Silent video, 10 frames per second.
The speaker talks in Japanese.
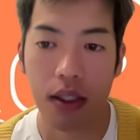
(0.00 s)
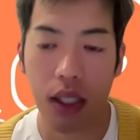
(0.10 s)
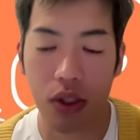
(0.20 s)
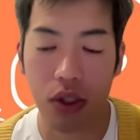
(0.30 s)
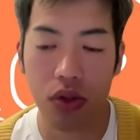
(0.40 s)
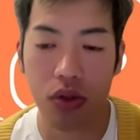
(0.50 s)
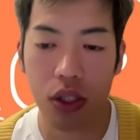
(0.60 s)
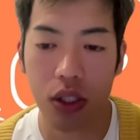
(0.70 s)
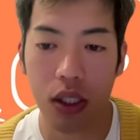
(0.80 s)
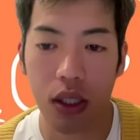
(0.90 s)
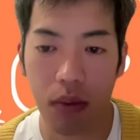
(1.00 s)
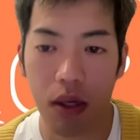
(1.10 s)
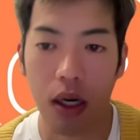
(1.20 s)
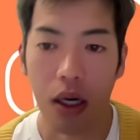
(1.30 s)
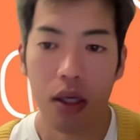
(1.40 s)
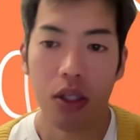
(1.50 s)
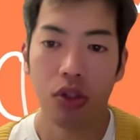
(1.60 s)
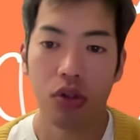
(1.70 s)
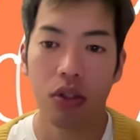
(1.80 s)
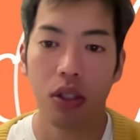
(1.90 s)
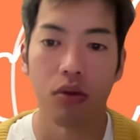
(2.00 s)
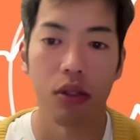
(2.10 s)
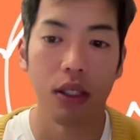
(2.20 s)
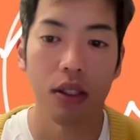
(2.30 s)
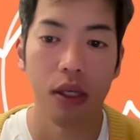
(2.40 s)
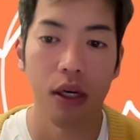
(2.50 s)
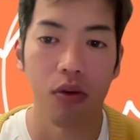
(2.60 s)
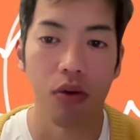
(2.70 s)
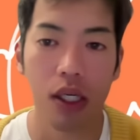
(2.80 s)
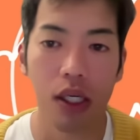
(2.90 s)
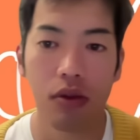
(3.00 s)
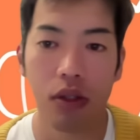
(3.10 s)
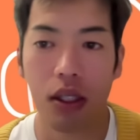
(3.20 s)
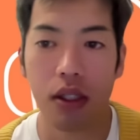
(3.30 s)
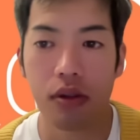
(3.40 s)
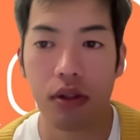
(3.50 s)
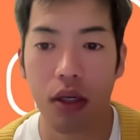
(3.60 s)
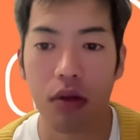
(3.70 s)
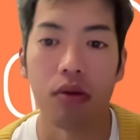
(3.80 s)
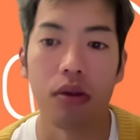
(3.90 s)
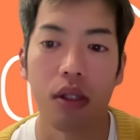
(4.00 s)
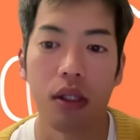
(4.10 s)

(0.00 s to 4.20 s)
30日経てば衆議院の議決が国会の議決になるっ